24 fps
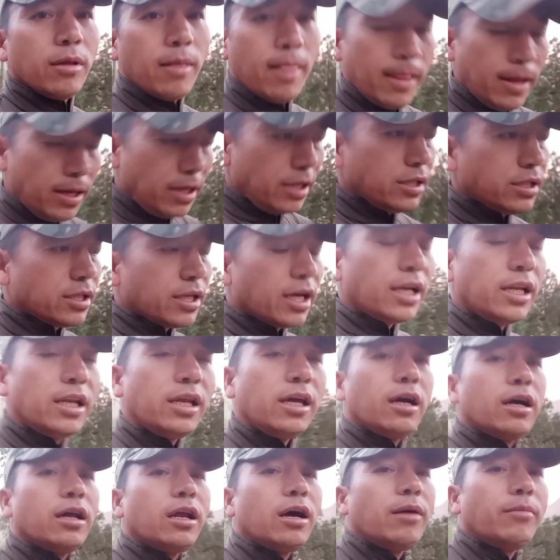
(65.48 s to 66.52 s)
इंसान ने
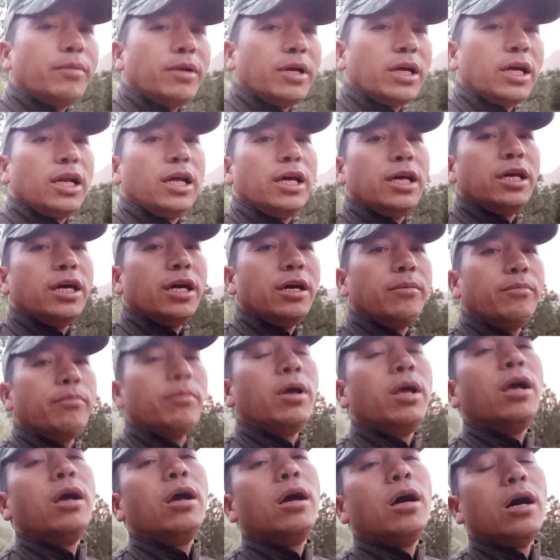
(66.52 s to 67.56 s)
अगर अपने के लिए ये
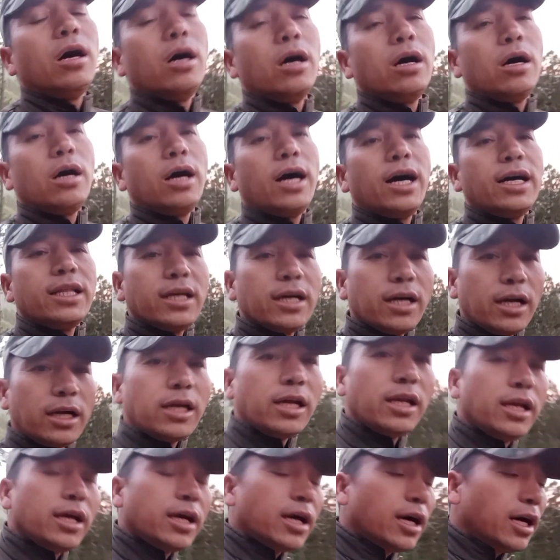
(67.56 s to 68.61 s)
आधा घंटा
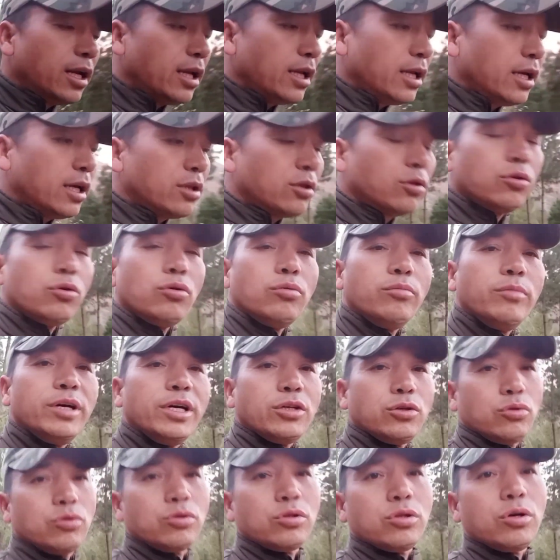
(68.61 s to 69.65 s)
निकाल लिया तो मैं
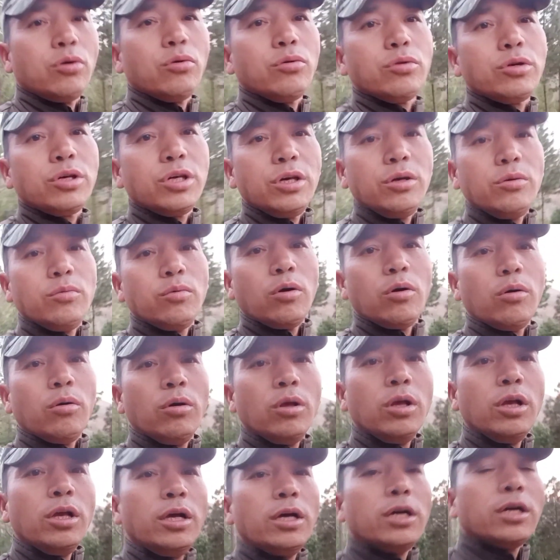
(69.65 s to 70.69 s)
सोचता हूँ कि वो
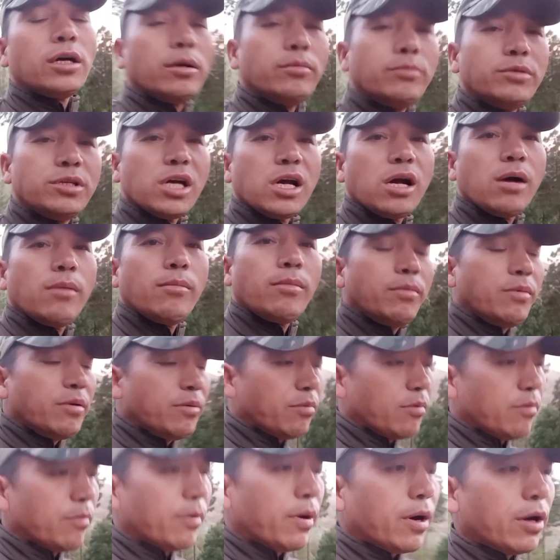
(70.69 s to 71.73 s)
कम से कम अपनी
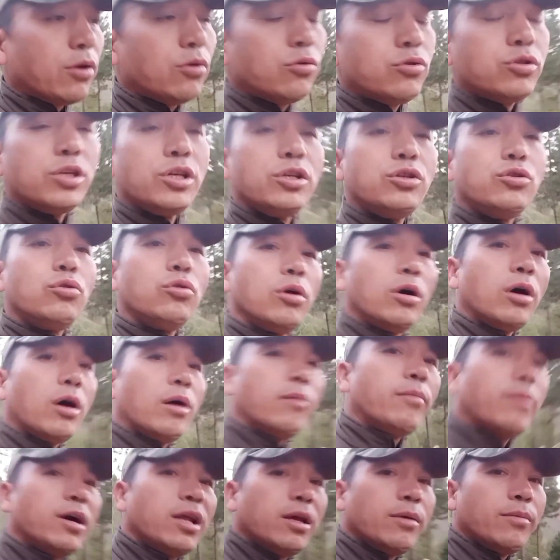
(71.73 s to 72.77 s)
बीमारियों से जो
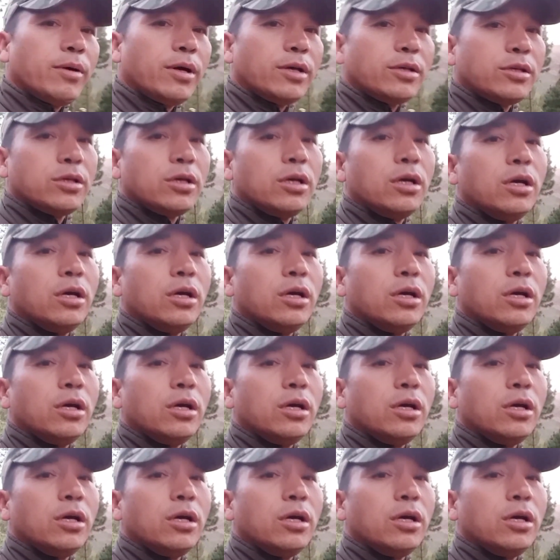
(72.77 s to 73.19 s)
हमारे पास